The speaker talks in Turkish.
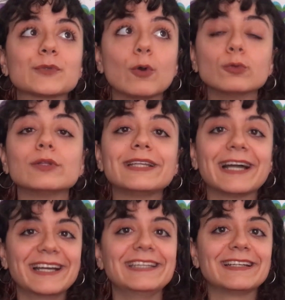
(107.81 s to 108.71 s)

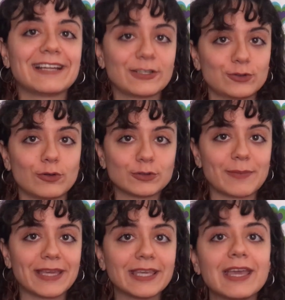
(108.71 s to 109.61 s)
konulara ayırarak
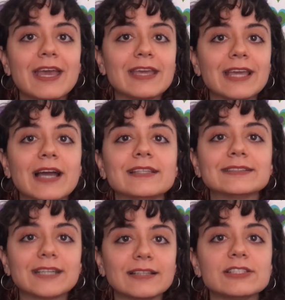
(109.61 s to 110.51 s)
çözmek.
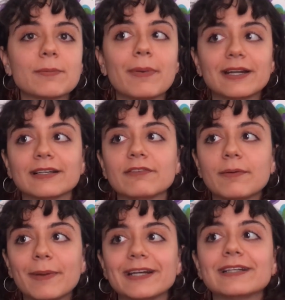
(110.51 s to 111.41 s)
Yani sadece
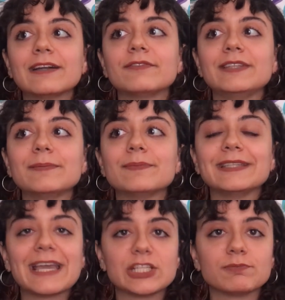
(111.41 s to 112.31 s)
paragrafa paragraf
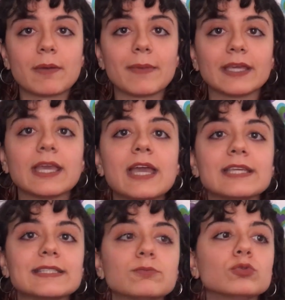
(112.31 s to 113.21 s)
deyip geçmemek.
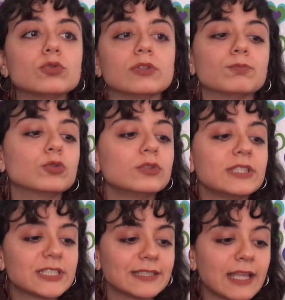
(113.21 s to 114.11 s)
İşte bu bunun
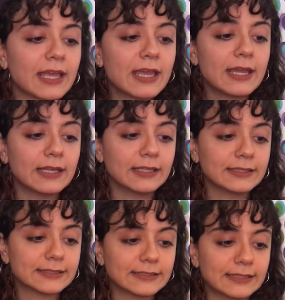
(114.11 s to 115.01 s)
içinde
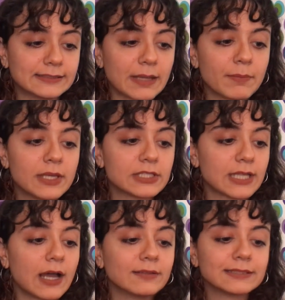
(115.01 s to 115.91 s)
e, nasıl desem
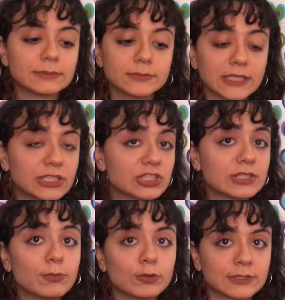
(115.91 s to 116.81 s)
işte anlatımın
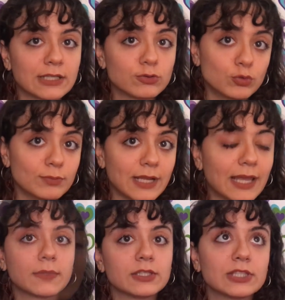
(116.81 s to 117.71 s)
akışını bozan
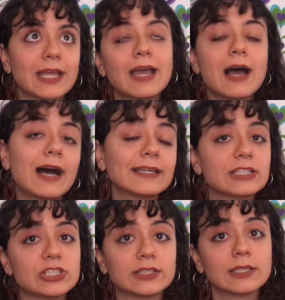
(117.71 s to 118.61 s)
cümle. İşte
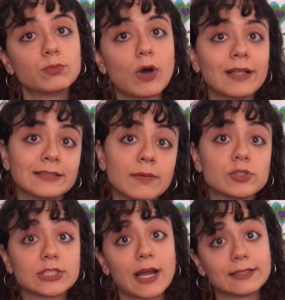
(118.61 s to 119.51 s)
hangi şıkta bu anlam
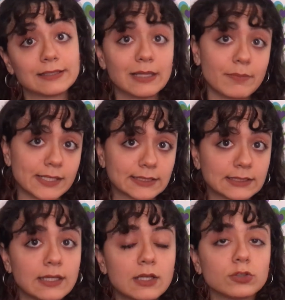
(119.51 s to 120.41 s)
çıkartılamaz
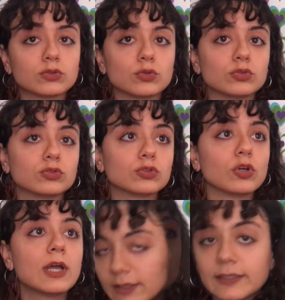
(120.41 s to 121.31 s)

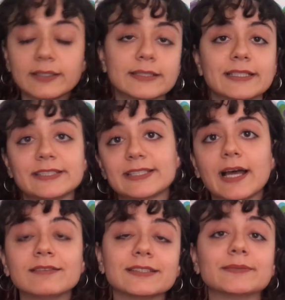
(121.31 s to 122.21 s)
sorusu ya da
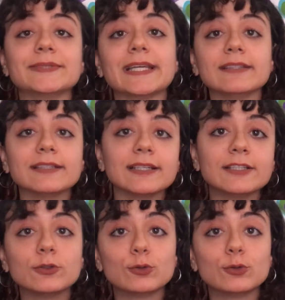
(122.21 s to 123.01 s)
işte anlatım tekniklerini